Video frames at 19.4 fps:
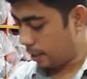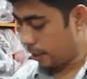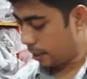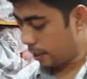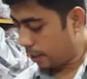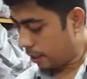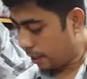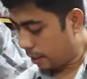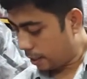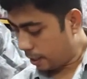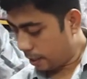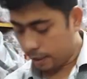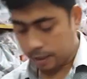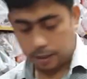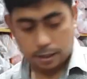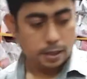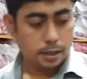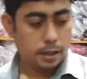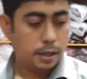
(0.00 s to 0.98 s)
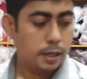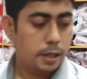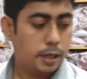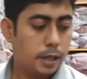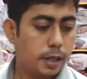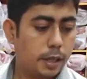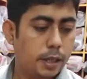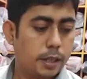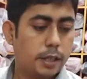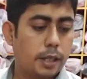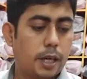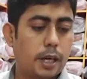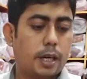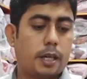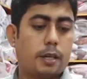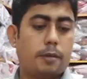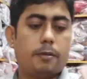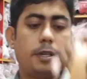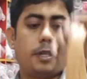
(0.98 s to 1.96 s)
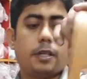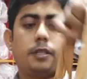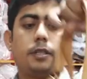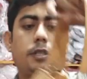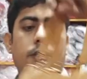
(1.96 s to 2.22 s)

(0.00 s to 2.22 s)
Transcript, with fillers: ওকে এই যে আরেকটা ব্যাগ আছে